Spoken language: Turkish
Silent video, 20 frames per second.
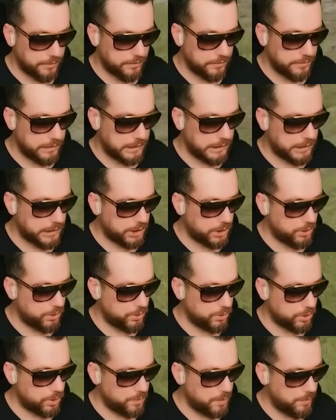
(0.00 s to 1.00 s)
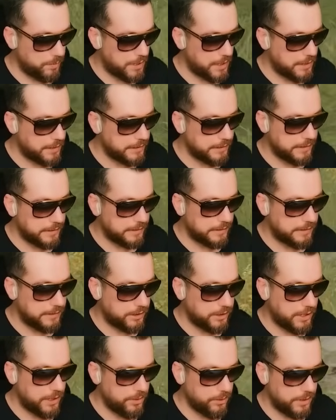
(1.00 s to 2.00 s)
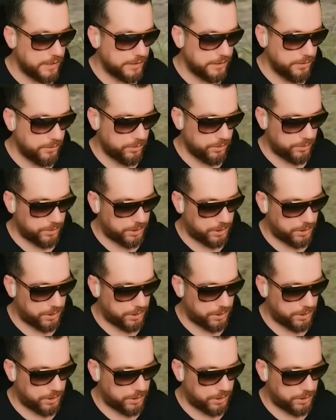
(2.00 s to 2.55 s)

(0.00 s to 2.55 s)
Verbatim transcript: İki kişi gördüm ama arkadaşlarını çağırıyorlarsa dört